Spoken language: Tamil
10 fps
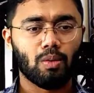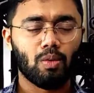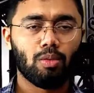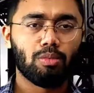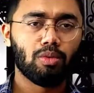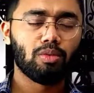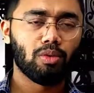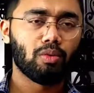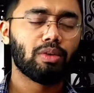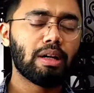உன் மு
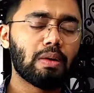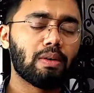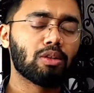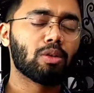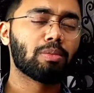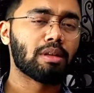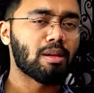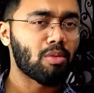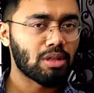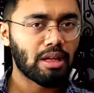உன் வீடு வந்து ஒரு பெரிய
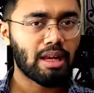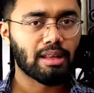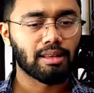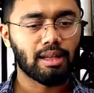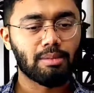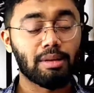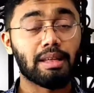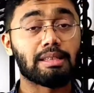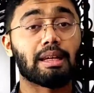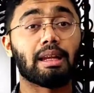முதலீடாக இருந்தால் நீ பெரிய
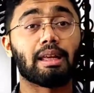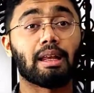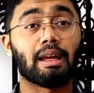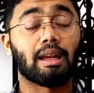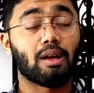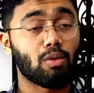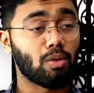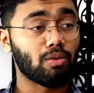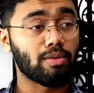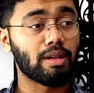சிக்கலில் இருக்க ஏன்னா
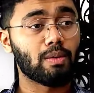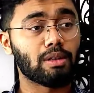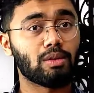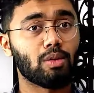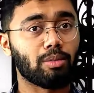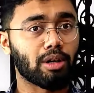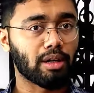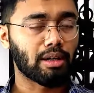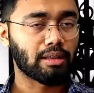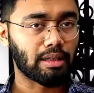உன் வீடு வந்து உன்
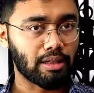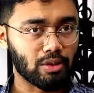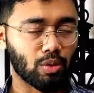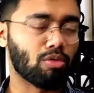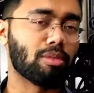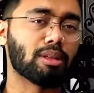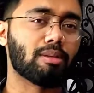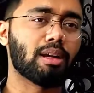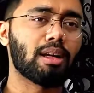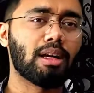பாக்கெட்டில் இருந்த காசு உருவமே
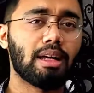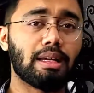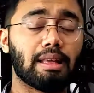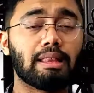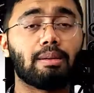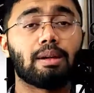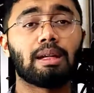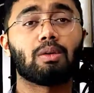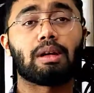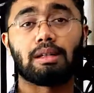தவிர எந்த
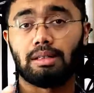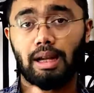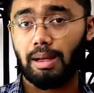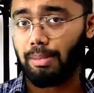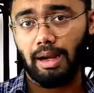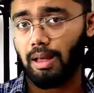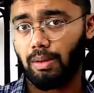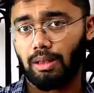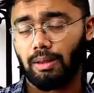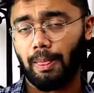வகையிலும் உன் காசு ஆட் ஆட்
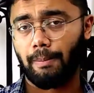ஆகாது